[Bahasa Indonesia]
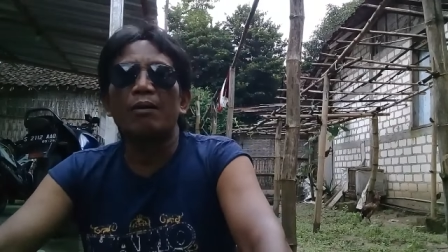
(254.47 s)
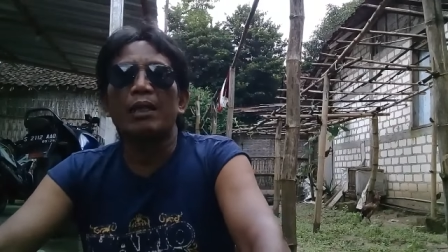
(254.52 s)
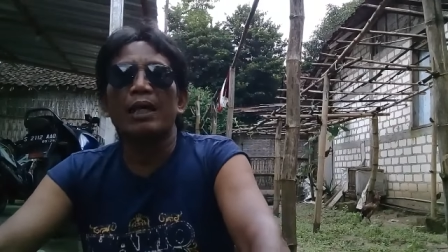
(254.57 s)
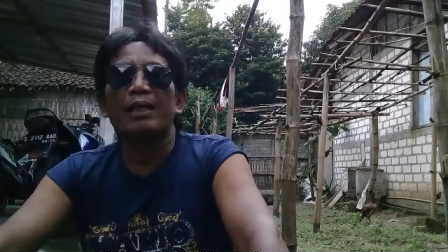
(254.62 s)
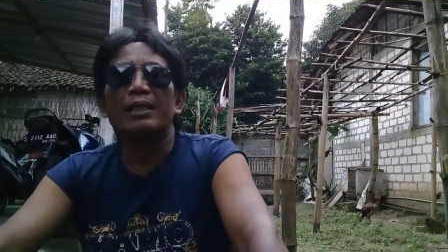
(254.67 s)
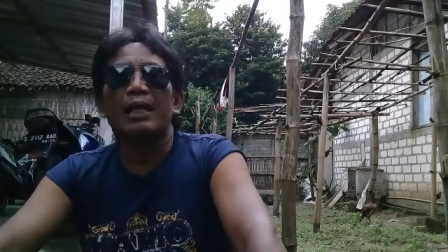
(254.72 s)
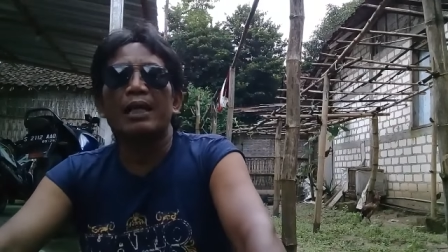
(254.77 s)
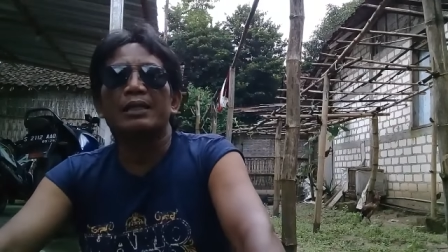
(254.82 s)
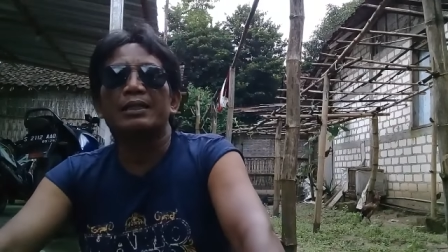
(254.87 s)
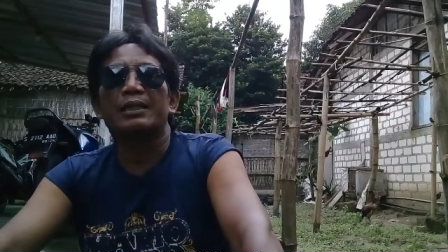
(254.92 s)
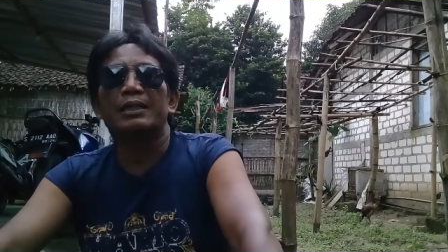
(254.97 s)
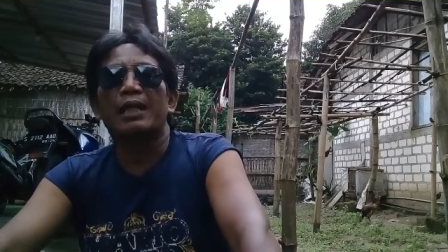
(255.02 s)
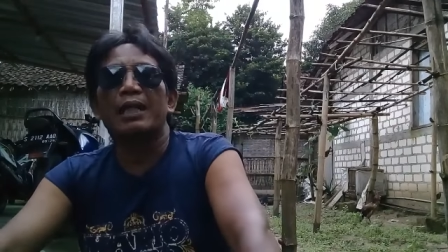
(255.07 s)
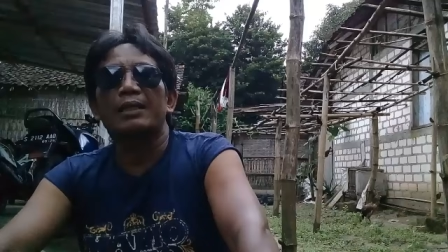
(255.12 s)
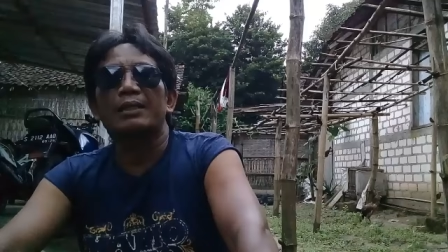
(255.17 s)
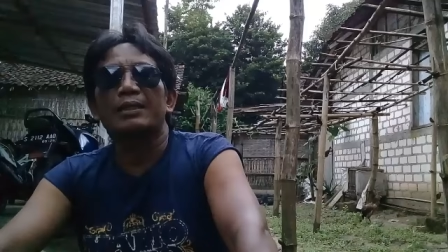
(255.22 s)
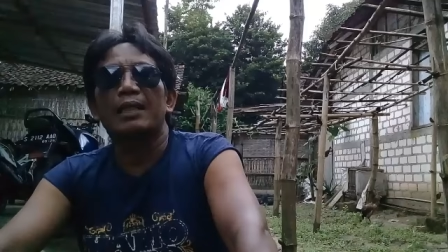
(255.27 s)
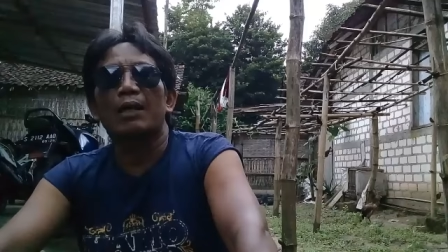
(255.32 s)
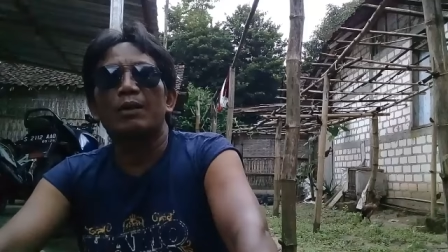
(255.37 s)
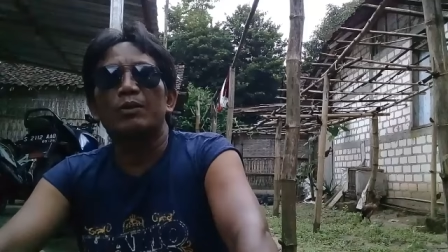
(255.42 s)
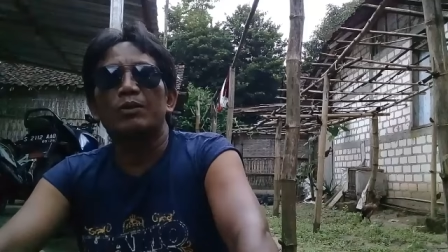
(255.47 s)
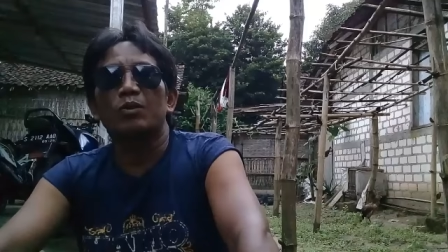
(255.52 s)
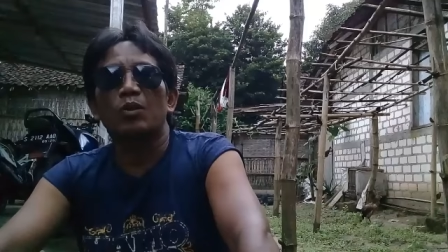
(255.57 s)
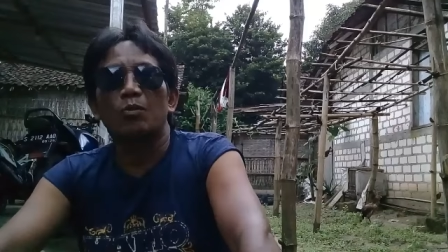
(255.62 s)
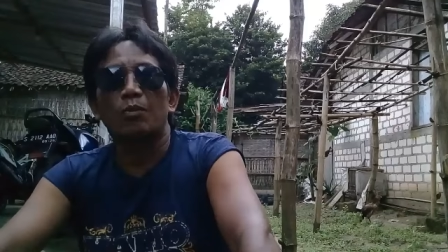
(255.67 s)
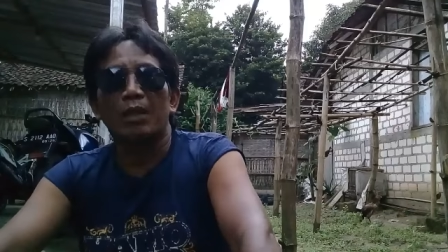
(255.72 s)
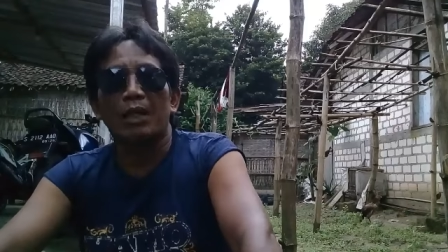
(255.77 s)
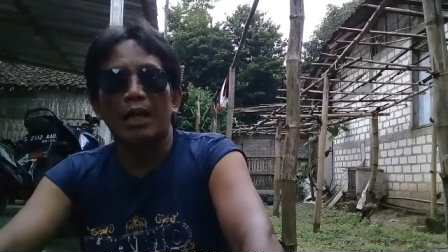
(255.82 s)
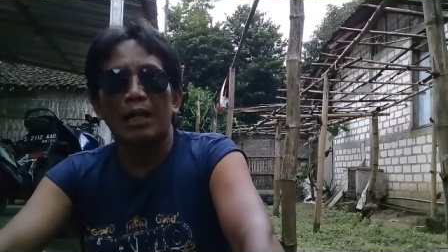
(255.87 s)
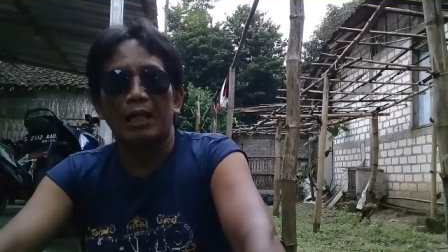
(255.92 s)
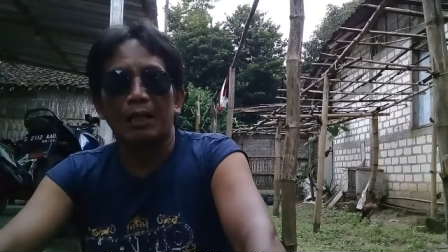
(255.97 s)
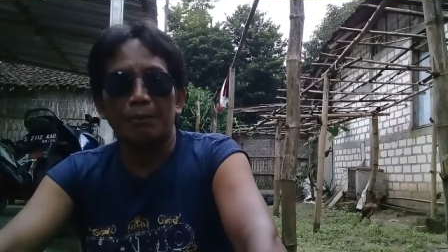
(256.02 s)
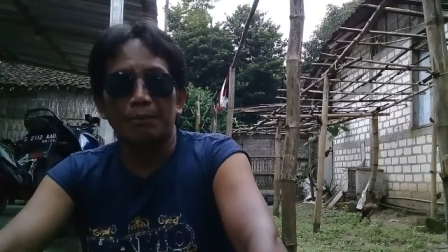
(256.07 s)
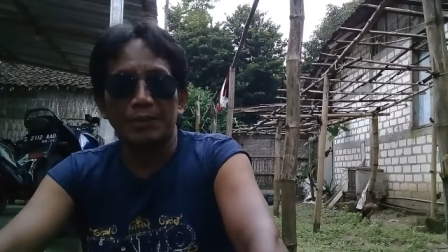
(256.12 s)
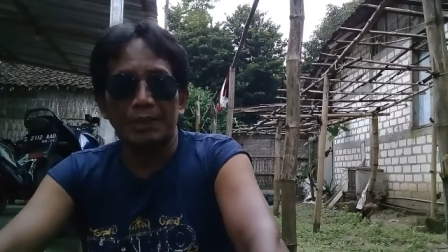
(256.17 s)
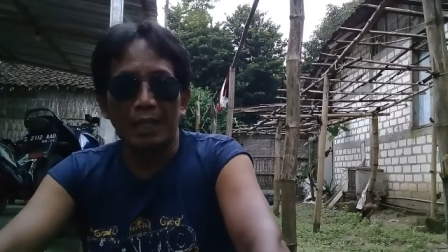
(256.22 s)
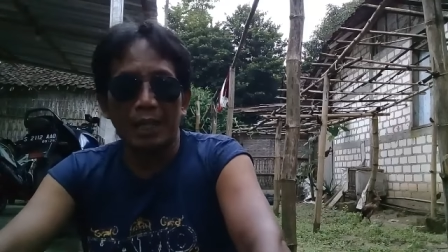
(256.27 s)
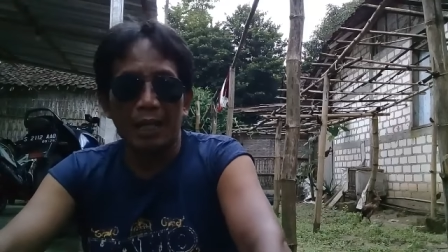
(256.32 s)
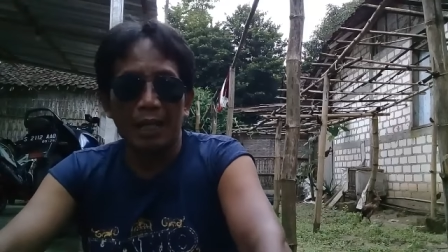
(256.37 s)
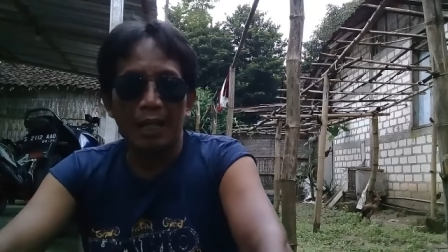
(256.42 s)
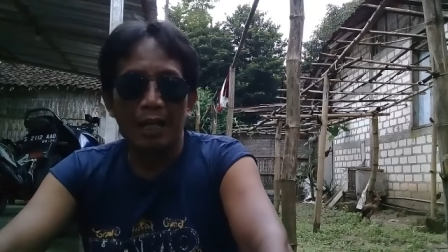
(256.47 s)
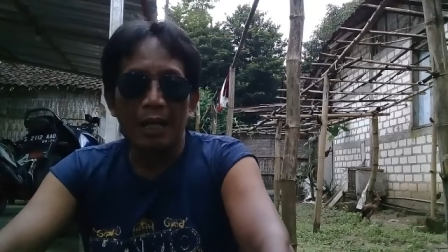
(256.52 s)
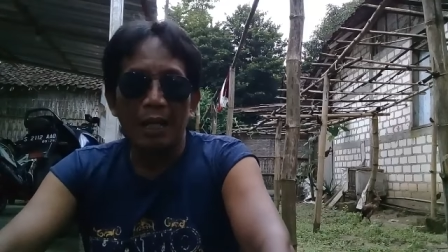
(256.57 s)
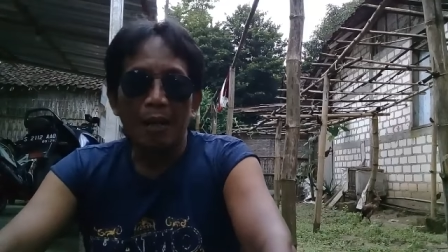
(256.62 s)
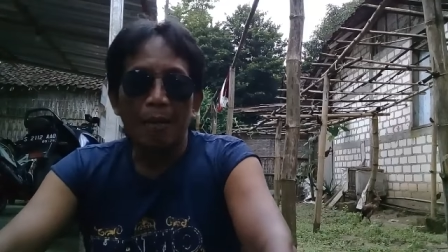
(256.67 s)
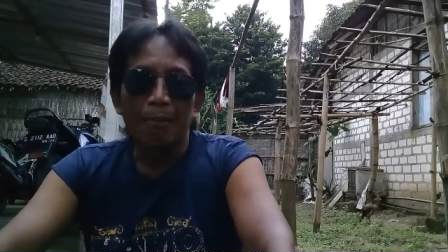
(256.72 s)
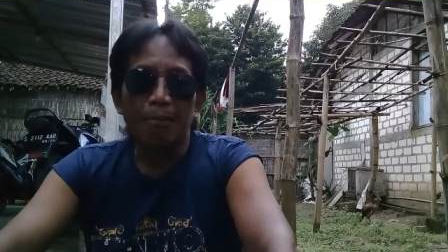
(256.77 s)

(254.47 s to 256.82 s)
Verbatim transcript: orang yang sengaja untuk menanamnya,